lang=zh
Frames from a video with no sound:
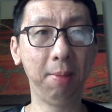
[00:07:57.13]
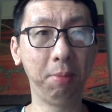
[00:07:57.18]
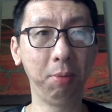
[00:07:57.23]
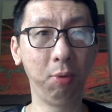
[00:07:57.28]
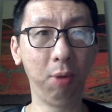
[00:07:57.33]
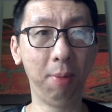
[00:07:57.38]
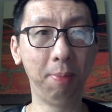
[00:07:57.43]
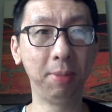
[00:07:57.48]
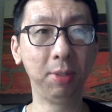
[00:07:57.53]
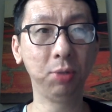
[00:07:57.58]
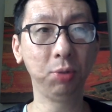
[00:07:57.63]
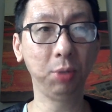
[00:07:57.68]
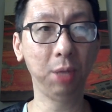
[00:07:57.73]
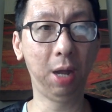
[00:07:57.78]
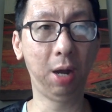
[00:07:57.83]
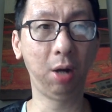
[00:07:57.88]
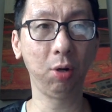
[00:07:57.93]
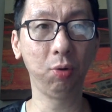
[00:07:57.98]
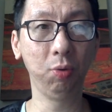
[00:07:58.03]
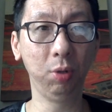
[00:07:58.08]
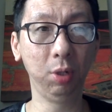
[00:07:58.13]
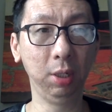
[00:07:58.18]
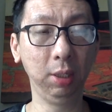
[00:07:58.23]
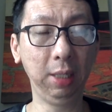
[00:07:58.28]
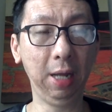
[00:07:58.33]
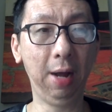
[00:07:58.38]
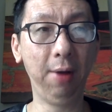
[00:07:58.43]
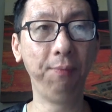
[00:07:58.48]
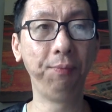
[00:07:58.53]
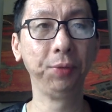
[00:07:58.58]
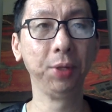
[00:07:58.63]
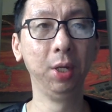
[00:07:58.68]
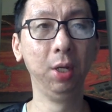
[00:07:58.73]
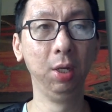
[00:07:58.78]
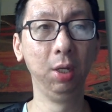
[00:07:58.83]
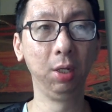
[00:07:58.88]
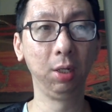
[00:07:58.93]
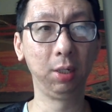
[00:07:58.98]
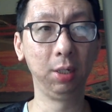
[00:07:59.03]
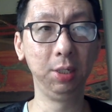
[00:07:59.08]
不管民主党还是共和党，
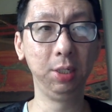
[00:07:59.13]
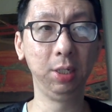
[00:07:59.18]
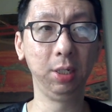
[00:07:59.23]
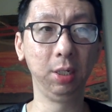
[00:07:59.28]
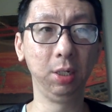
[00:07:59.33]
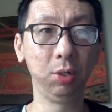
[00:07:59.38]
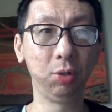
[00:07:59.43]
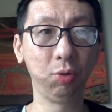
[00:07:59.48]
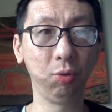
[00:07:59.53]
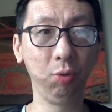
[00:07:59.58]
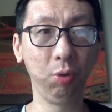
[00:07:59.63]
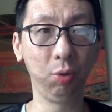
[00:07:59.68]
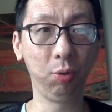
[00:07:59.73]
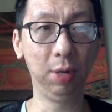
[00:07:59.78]
跟这个中俄